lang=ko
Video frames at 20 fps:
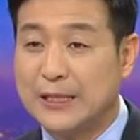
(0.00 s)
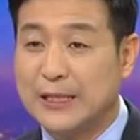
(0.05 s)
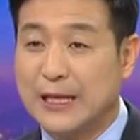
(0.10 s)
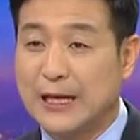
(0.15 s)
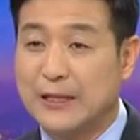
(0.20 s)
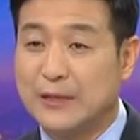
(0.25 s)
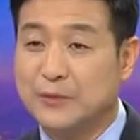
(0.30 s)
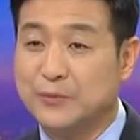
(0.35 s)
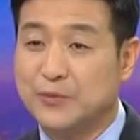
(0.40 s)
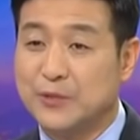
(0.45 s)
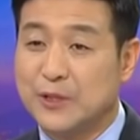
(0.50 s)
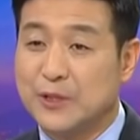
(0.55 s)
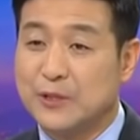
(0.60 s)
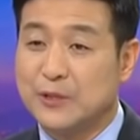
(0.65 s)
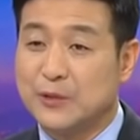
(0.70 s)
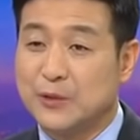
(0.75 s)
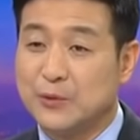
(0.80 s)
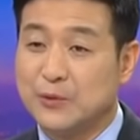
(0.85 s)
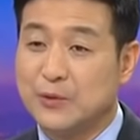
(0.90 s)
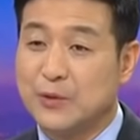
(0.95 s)
다른
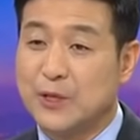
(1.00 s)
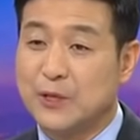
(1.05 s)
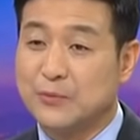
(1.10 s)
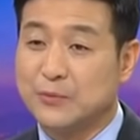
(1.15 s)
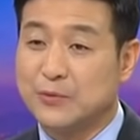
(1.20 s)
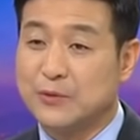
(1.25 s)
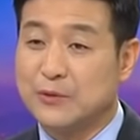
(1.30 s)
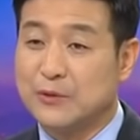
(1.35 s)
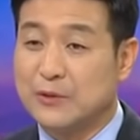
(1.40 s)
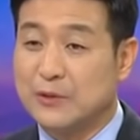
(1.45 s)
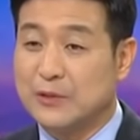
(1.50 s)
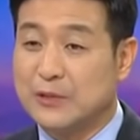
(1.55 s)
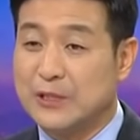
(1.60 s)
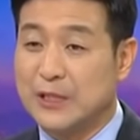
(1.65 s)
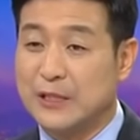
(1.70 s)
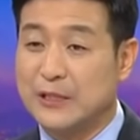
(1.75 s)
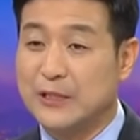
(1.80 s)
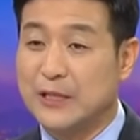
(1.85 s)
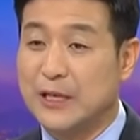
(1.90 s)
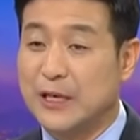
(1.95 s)
분야를 전공하는 분들은
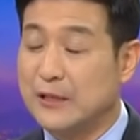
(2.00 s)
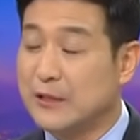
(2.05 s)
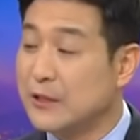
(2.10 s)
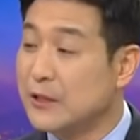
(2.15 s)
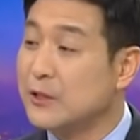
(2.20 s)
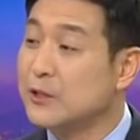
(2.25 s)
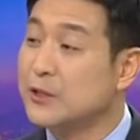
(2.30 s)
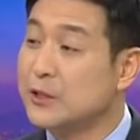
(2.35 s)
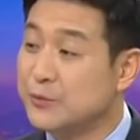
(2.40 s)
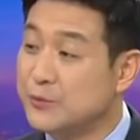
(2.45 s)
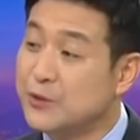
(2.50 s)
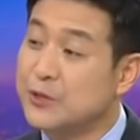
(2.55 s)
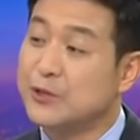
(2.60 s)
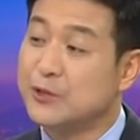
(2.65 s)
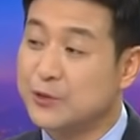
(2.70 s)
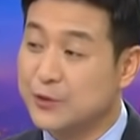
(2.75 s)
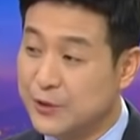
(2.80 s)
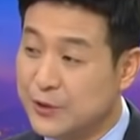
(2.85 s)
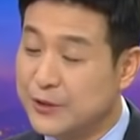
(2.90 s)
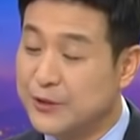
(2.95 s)
잘 이해 안 되는 질문일
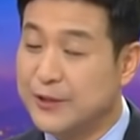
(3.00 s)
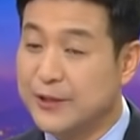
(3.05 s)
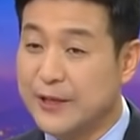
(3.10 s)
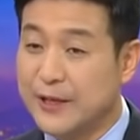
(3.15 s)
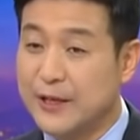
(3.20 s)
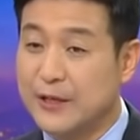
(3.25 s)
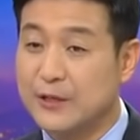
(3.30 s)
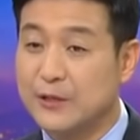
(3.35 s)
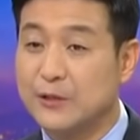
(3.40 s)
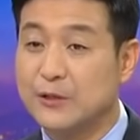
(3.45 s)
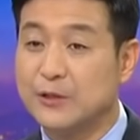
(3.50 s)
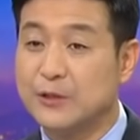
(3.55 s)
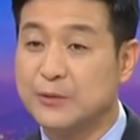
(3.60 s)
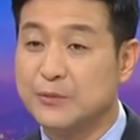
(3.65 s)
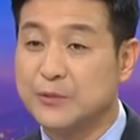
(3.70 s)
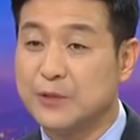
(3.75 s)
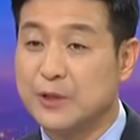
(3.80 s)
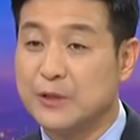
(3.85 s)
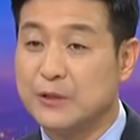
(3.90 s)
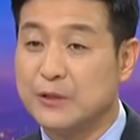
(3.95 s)
수도 있는데 그런
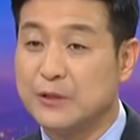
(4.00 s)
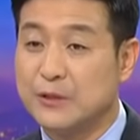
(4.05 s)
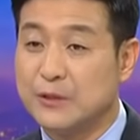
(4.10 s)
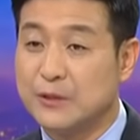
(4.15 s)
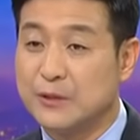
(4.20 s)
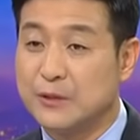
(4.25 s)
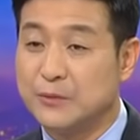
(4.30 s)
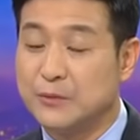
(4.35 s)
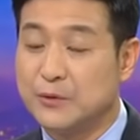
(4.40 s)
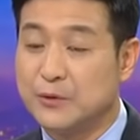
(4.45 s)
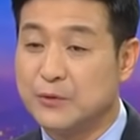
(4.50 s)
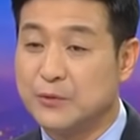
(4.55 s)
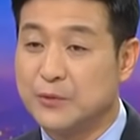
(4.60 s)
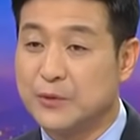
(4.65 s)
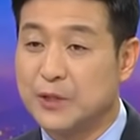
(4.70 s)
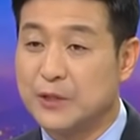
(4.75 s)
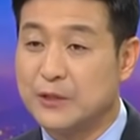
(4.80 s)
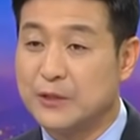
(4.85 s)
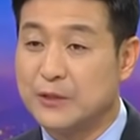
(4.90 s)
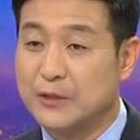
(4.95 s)
질문에서 이재명
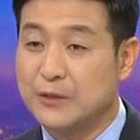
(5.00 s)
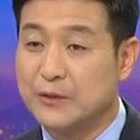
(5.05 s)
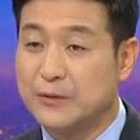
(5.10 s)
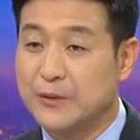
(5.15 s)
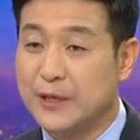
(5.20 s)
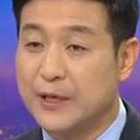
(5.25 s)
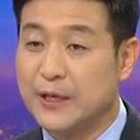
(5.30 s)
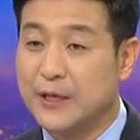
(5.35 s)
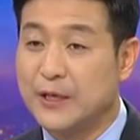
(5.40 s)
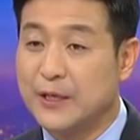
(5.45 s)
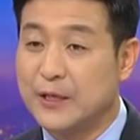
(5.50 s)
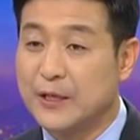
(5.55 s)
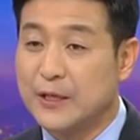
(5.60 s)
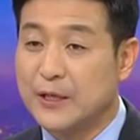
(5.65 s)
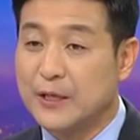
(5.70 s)
후보 같은 경우에